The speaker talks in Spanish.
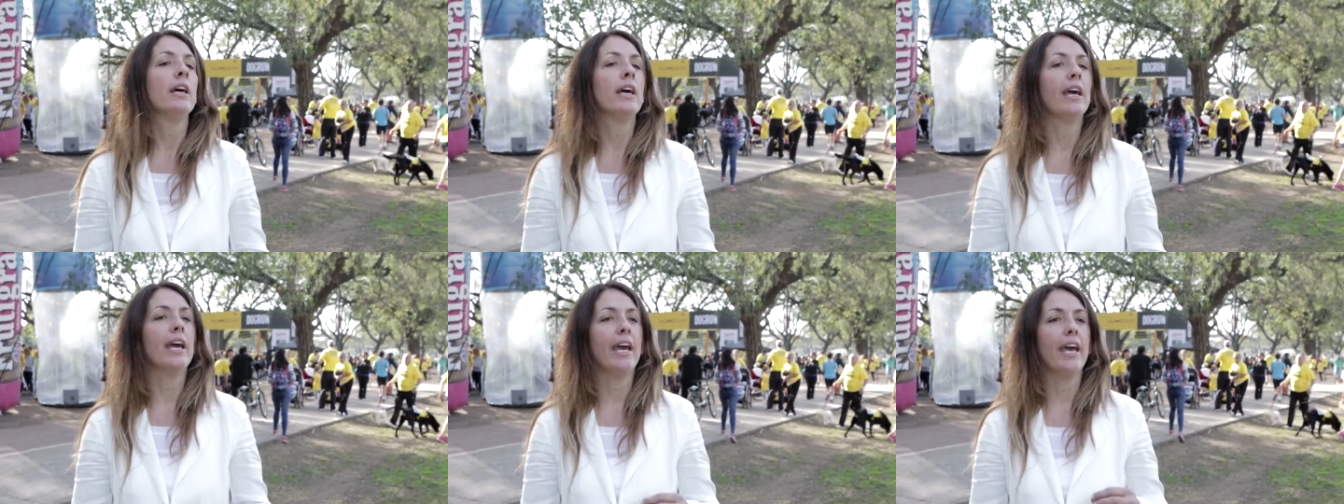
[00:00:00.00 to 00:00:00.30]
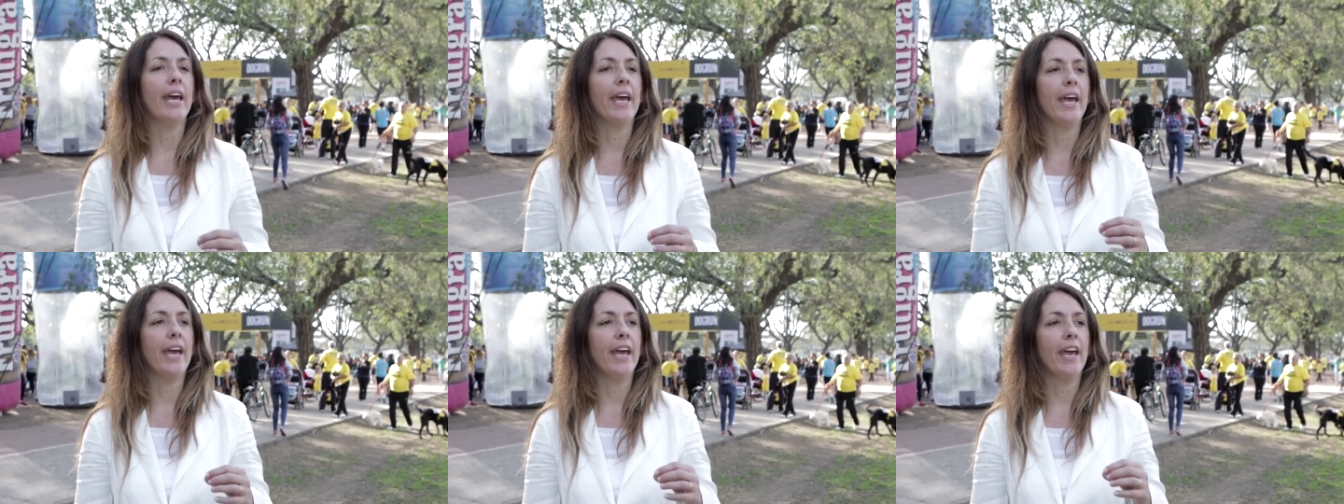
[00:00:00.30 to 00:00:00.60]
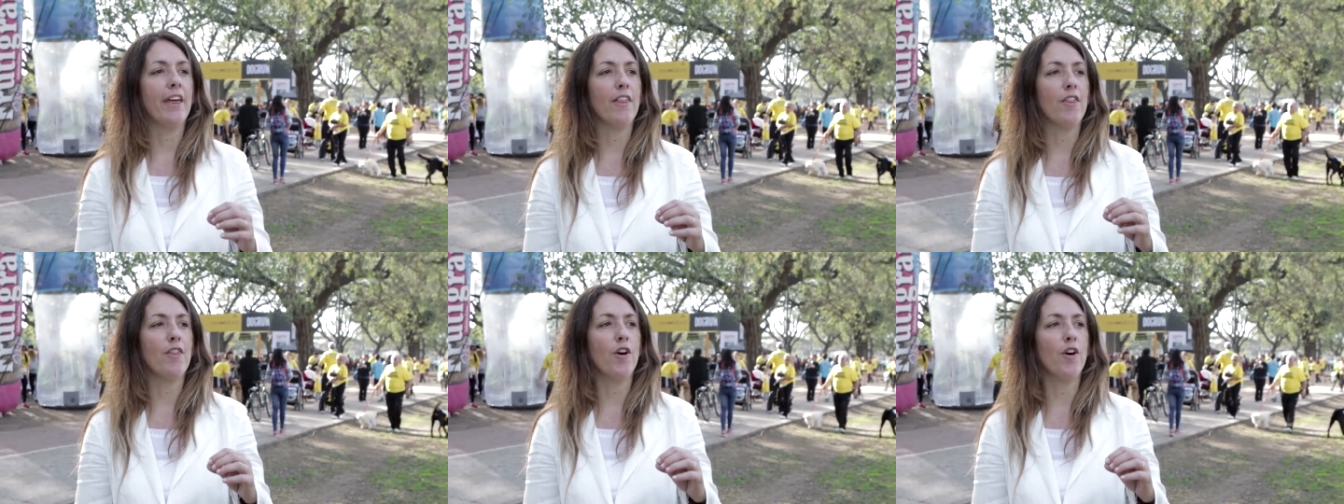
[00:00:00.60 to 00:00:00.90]

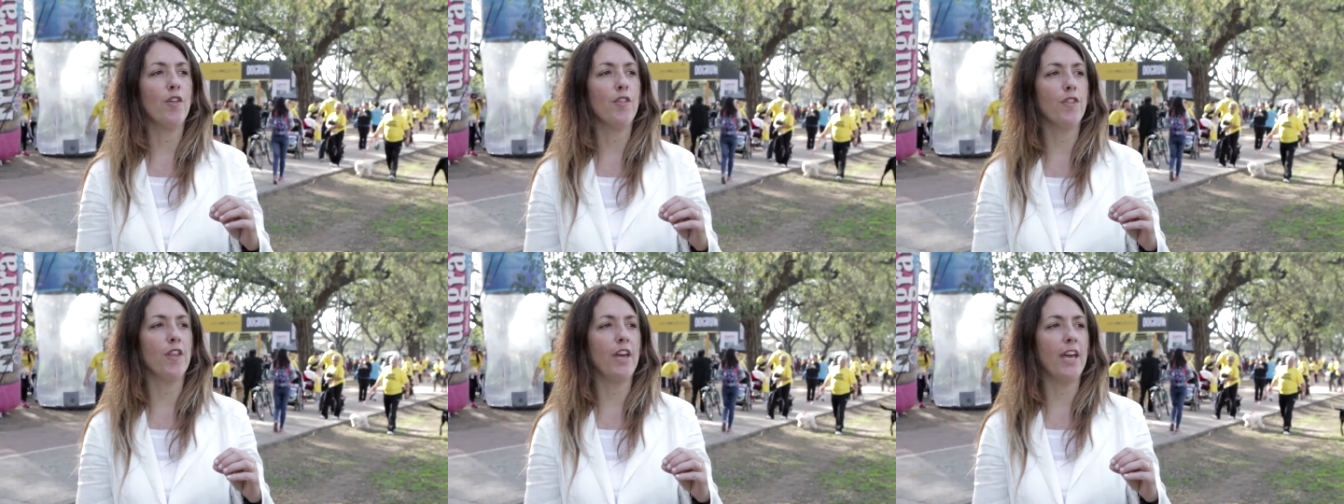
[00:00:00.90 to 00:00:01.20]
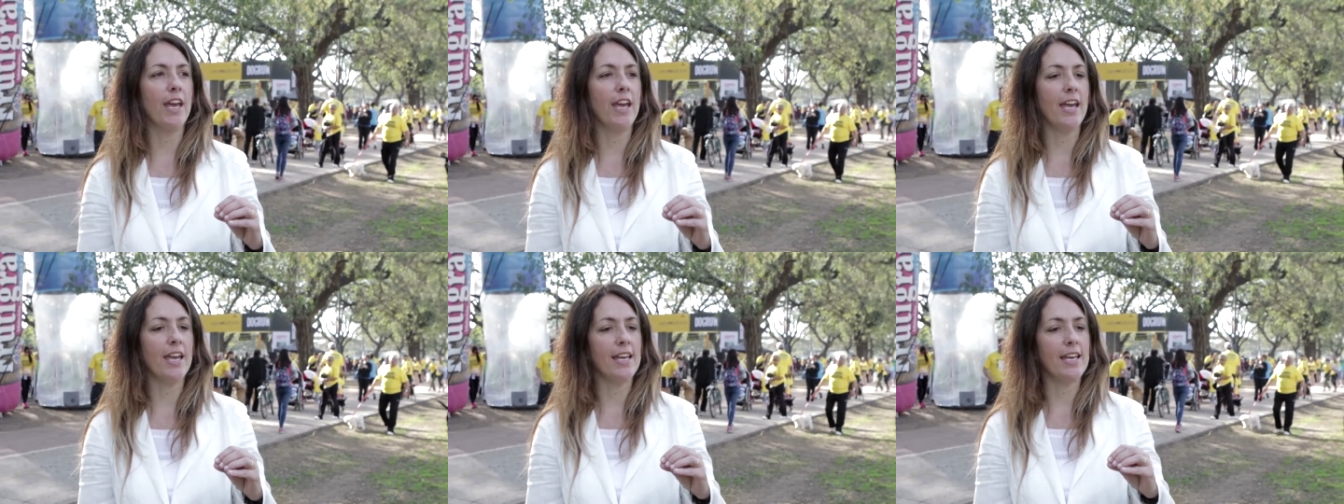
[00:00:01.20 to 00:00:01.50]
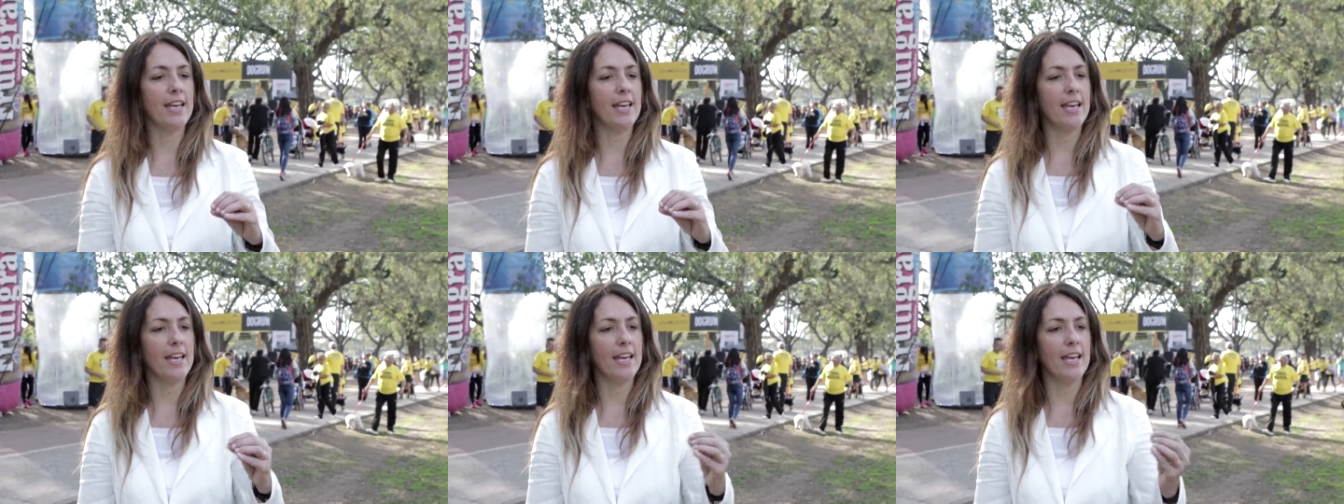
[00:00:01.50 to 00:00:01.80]
eh, donde
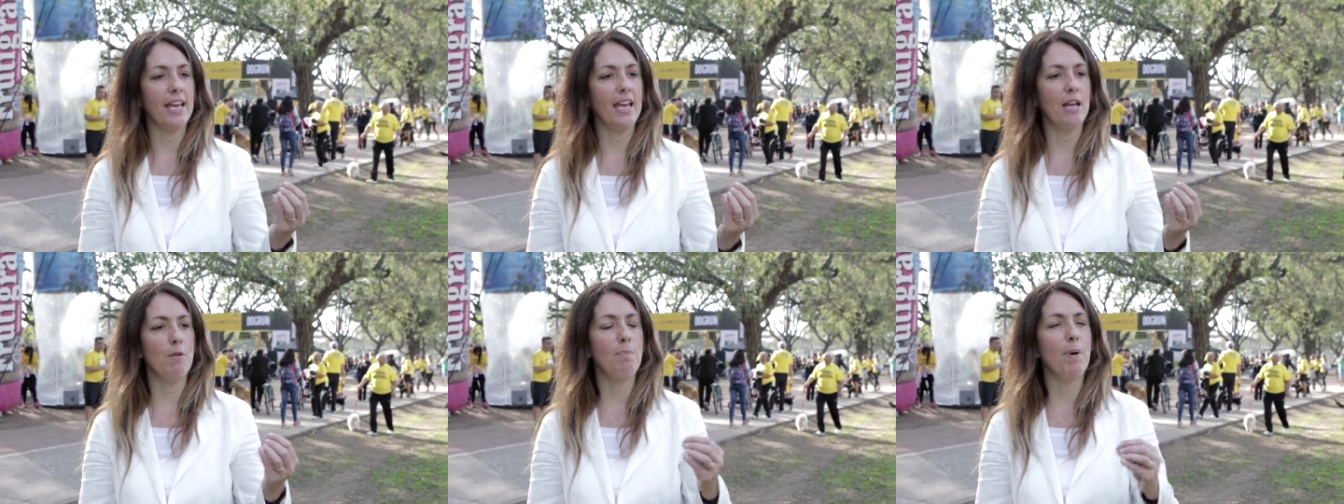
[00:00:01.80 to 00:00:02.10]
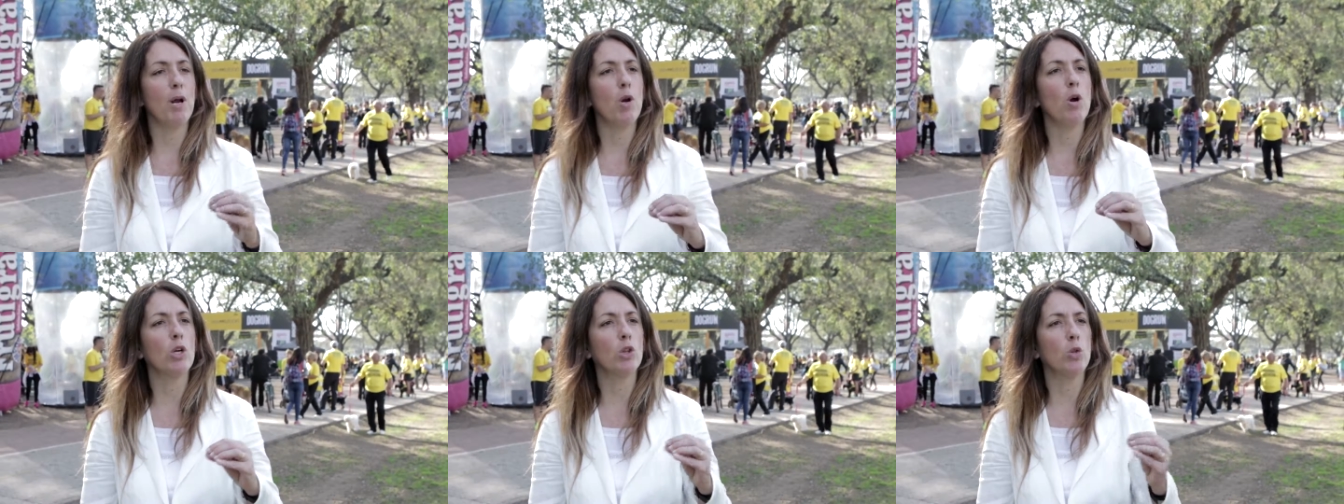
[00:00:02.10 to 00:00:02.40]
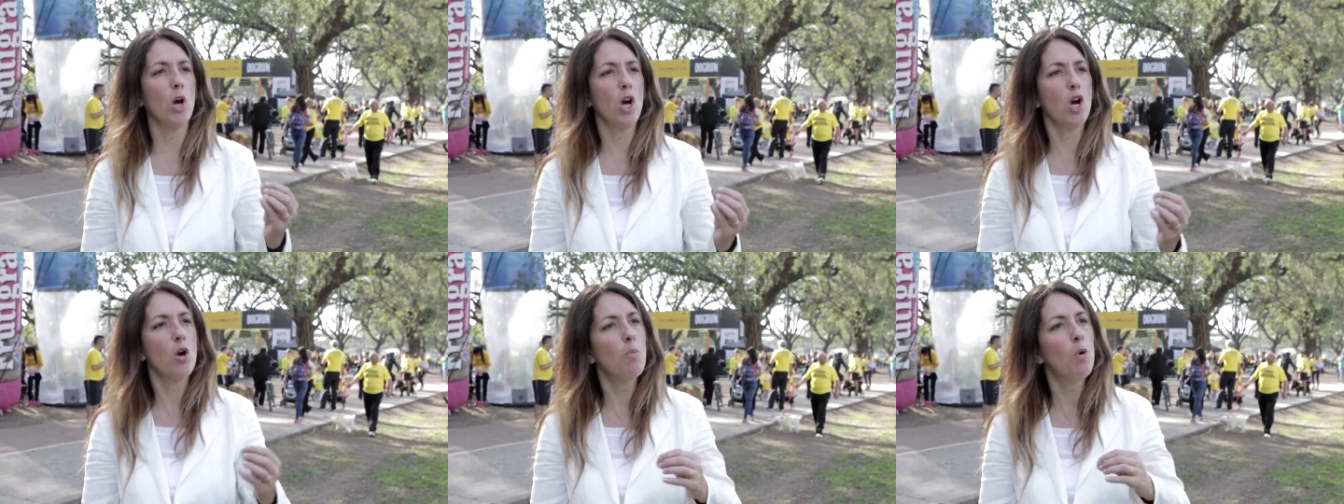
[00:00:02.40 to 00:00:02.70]
el perro
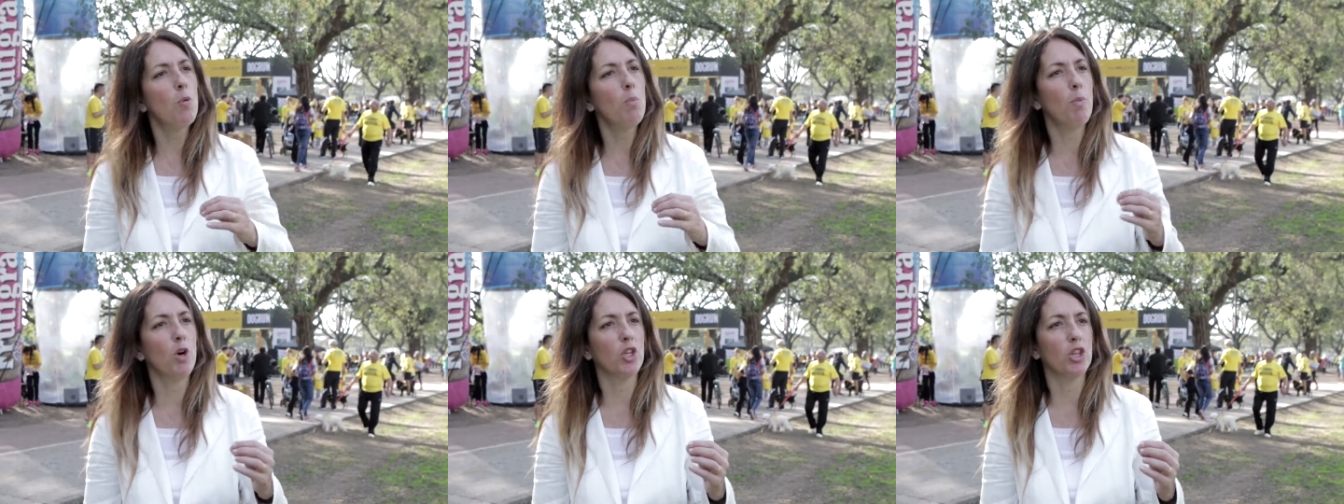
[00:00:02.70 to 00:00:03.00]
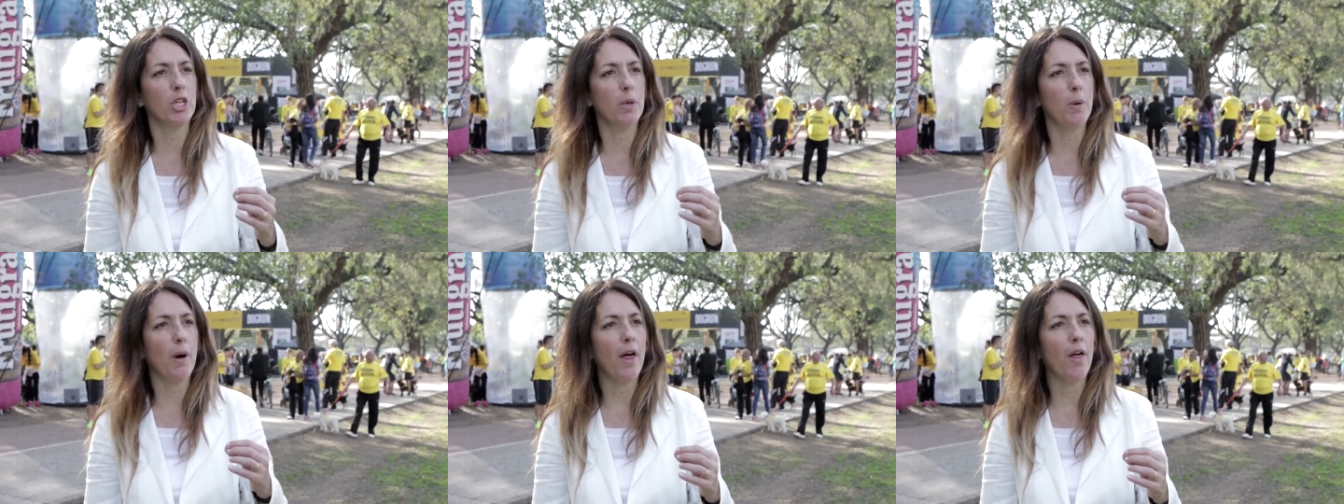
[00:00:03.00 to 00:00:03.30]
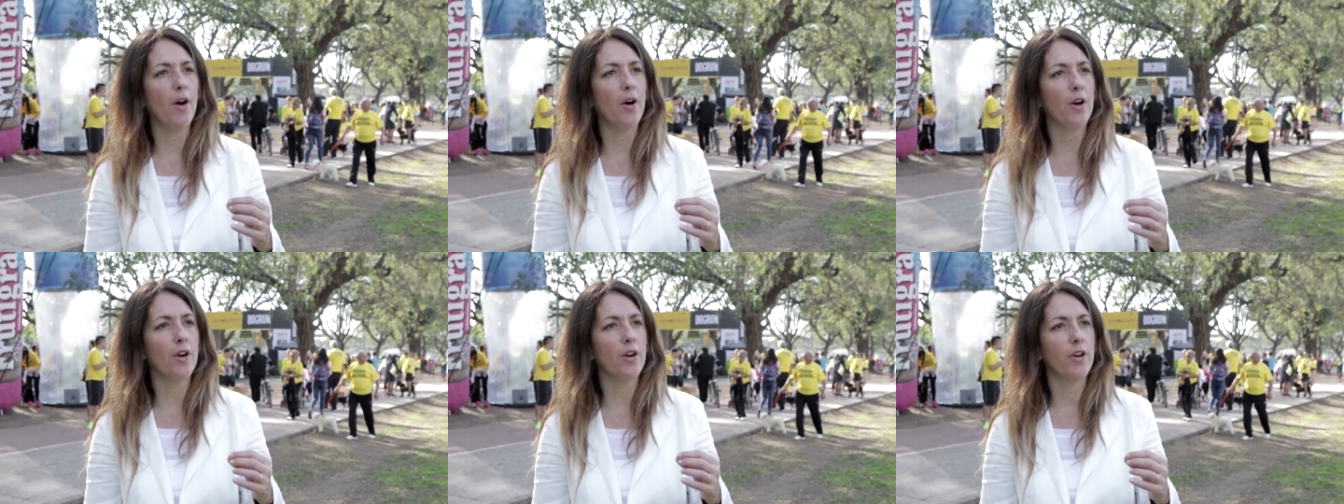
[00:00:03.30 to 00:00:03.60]
actúa como un
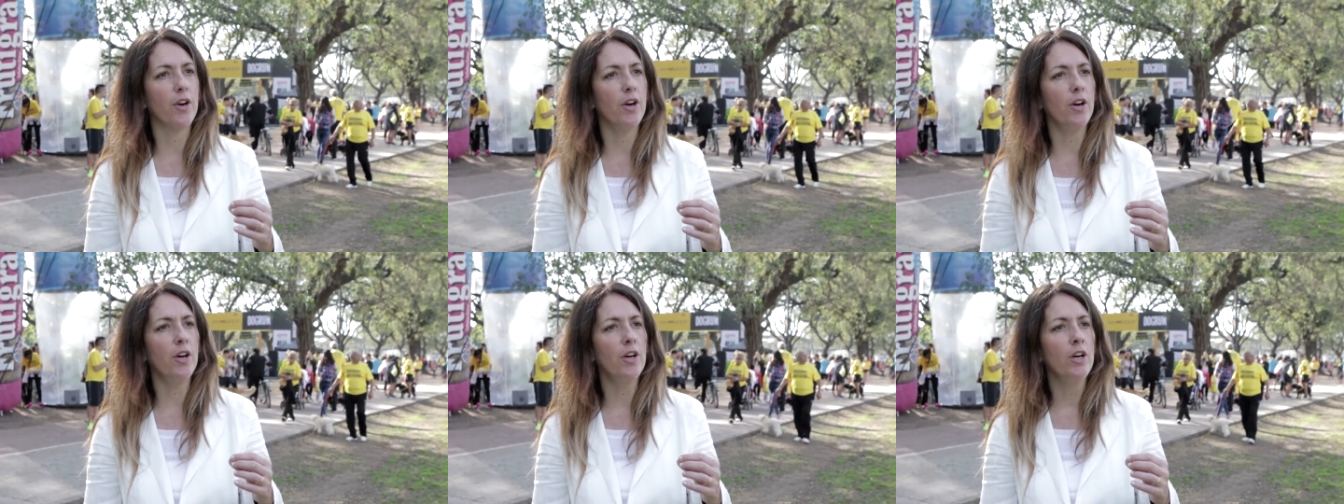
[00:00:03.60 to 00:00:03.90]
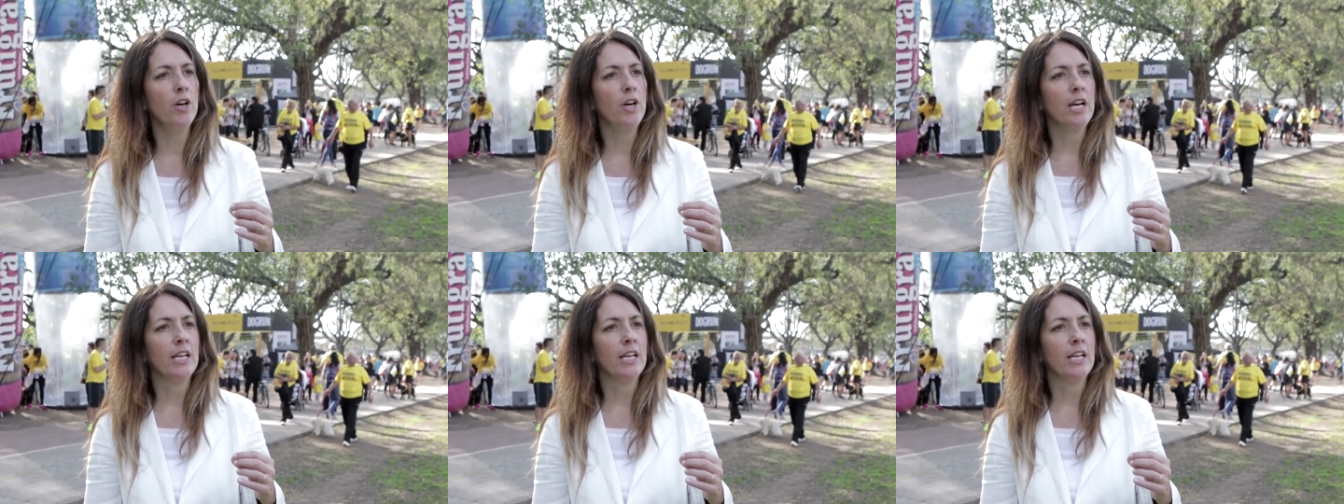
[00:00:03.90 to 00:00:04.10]
motivador, ¿no?